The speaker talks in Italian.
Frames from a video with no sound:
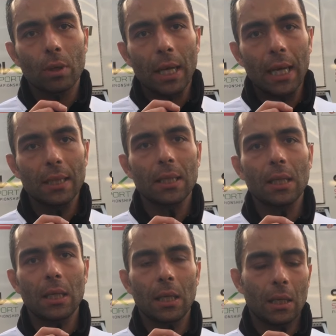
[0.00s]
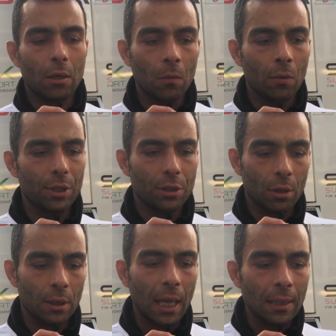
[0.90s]
Ducati e comunque ci
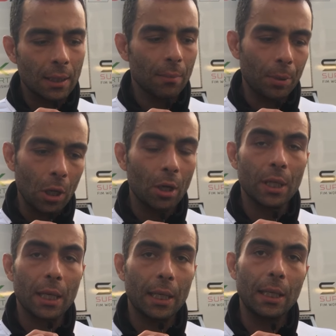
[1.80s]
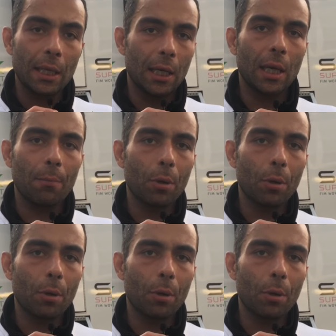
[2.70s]
sono tanti piloti anche lì che